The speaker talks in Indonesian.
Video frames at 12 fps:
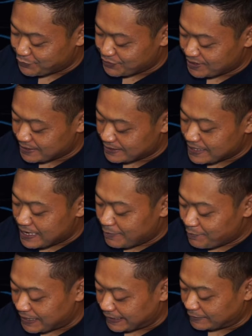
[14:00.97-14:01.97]
di
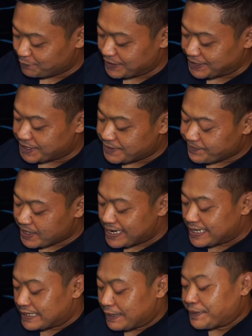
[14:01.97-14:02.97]
marketplace.
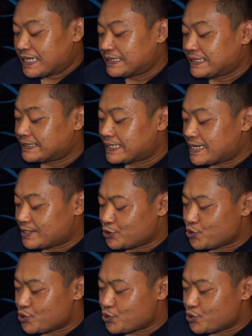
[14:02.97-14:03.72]
Tapi nanti kita akan